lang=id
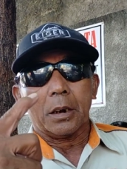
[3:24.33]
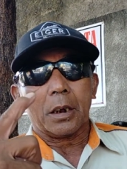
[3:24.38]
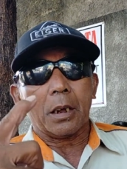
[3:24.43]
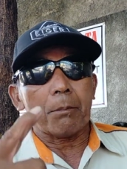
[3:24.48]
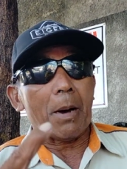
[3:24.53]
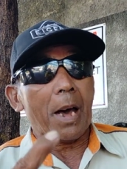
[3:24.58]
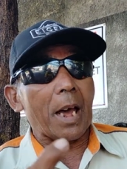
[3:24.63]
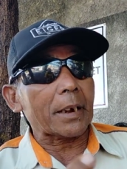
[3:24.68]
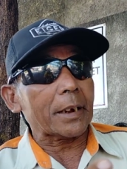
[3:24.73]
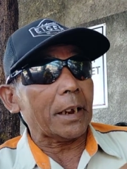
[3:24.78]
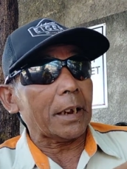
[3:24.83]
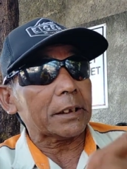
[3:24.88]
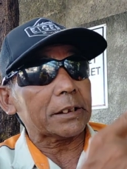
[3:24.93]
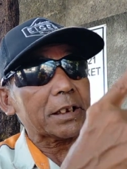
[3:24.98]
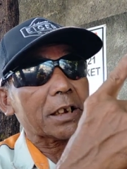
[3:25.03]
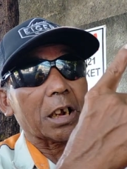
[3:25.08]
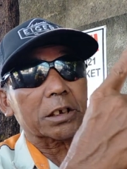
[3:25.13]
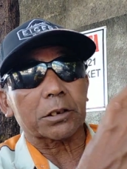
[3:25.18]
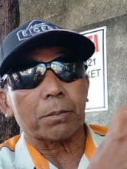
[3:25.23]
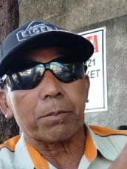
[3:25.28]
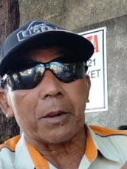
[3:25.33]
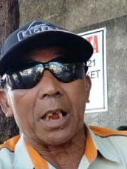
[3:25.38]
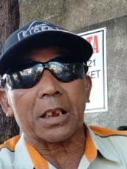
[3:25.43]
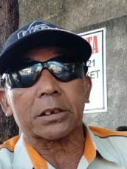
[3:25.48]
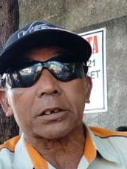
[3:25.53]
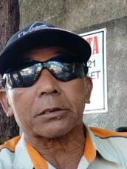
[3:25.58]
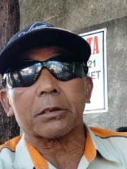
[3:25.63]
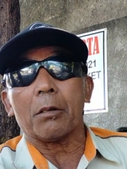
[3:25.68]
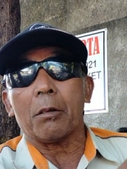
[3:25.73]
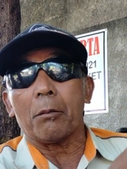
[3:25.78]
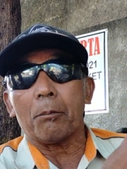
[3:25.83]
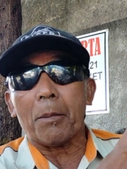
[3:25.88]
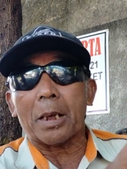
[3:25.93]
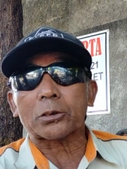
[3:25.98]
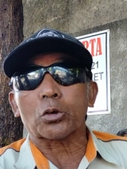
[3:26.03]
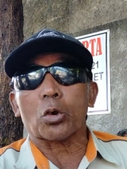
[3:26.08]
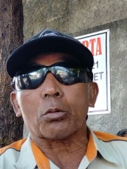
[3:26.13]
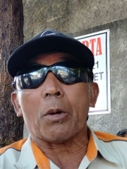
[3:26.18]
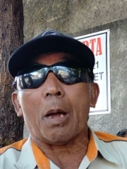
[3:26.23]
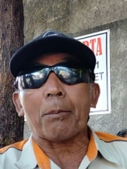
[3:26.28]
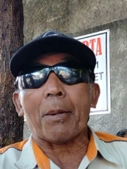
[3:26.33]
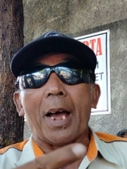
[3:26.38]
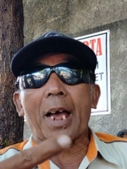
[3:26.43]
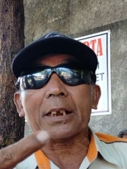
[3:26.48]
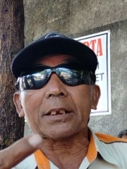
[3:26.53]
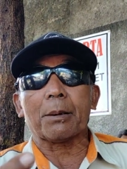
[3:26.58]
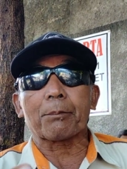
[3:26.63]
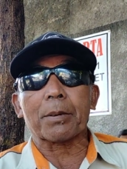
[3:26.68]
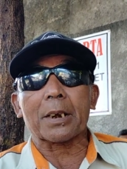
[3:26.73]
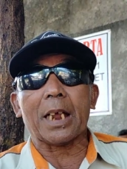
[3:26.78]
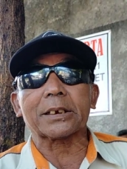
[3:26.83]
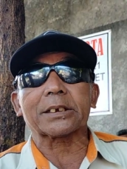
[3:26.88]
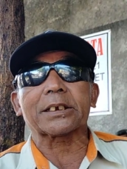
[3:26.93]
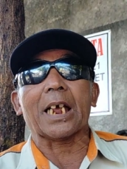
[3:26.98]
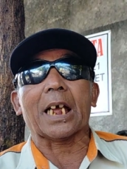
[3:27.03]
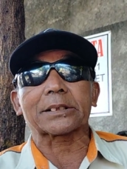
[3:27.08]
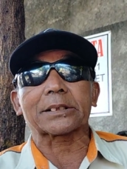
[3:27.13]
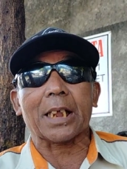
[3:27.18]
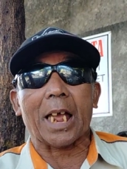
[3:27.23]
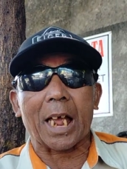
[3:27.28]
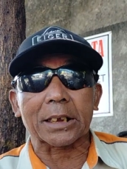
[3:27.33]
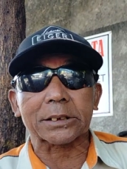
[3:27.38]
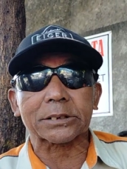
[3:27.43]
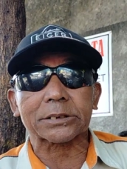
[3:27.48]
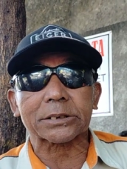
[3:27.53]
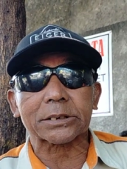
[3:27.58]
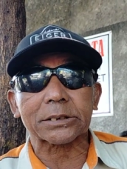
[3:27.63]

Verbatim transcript: kemarin jadwal masuk rumah makan Merak di atas